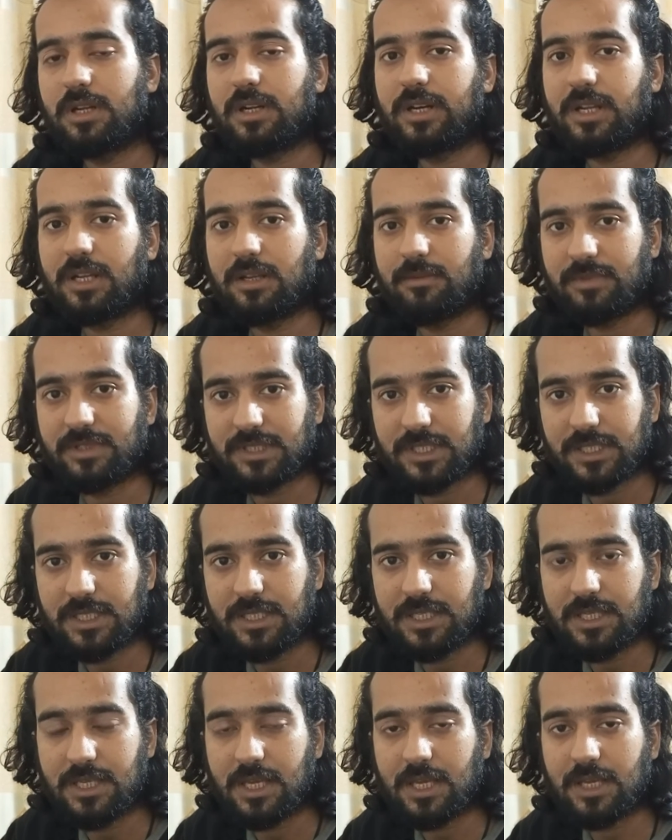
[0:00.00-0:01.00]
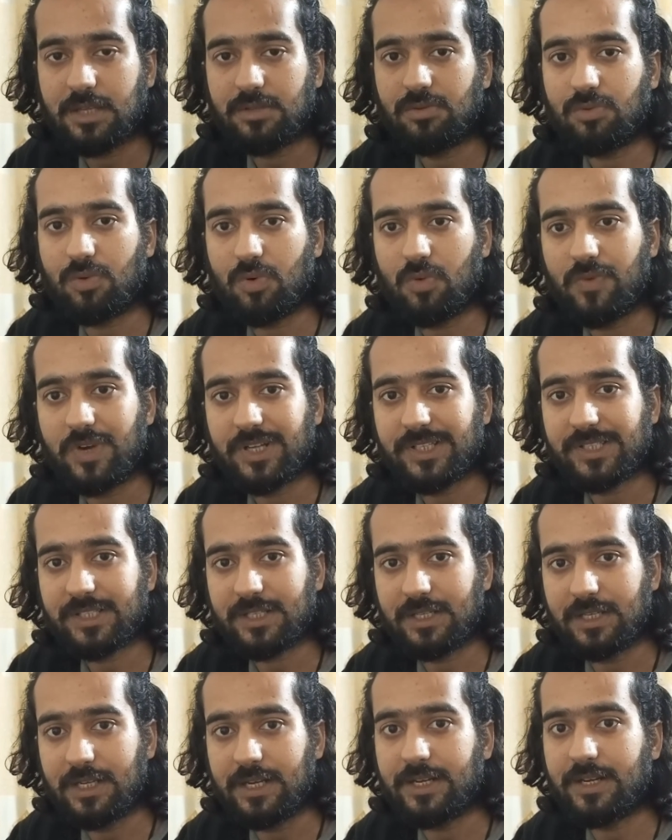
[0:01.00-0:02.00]
करने का मकसद ही ये है जो कोविड से
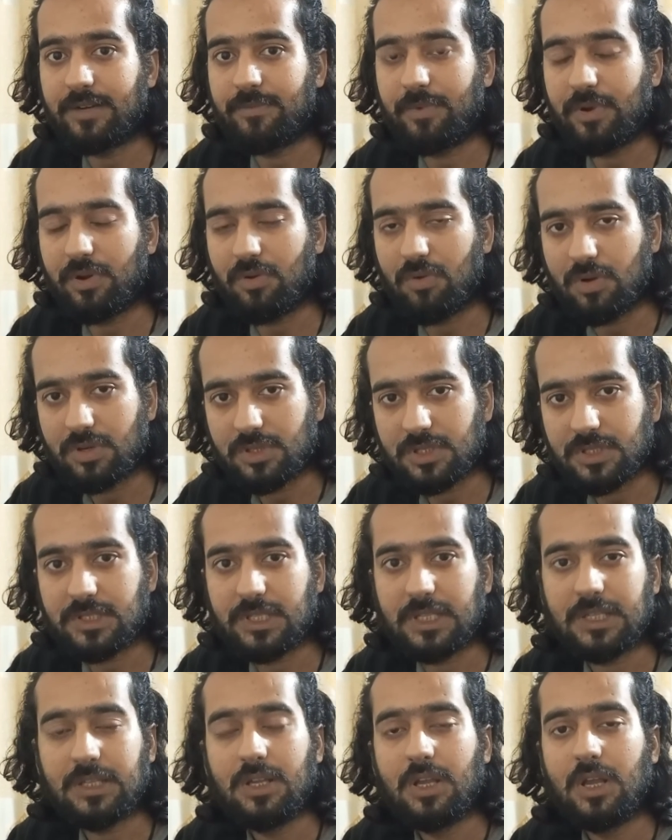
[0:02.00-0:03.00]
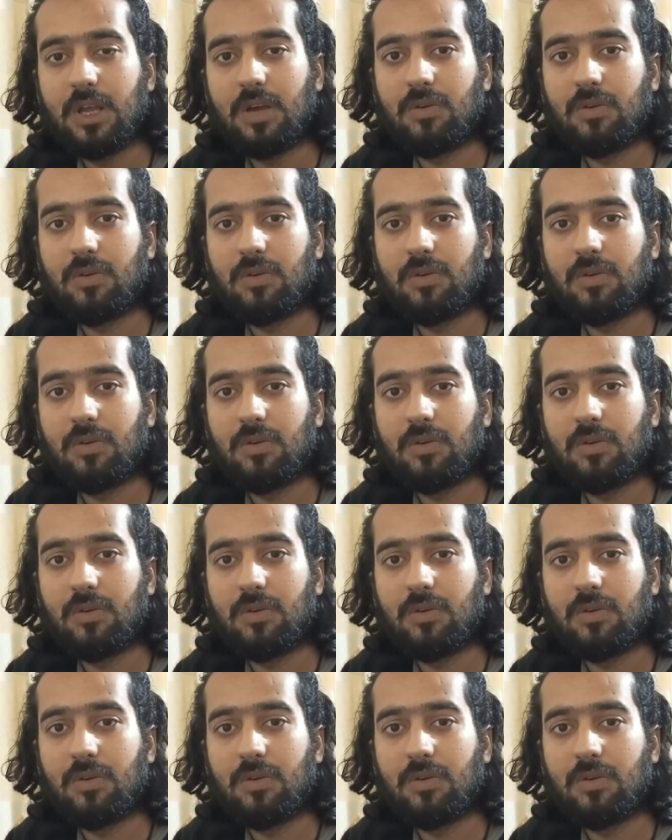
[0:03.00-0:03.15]
रिलेटेड प्रिकॉशंस हैं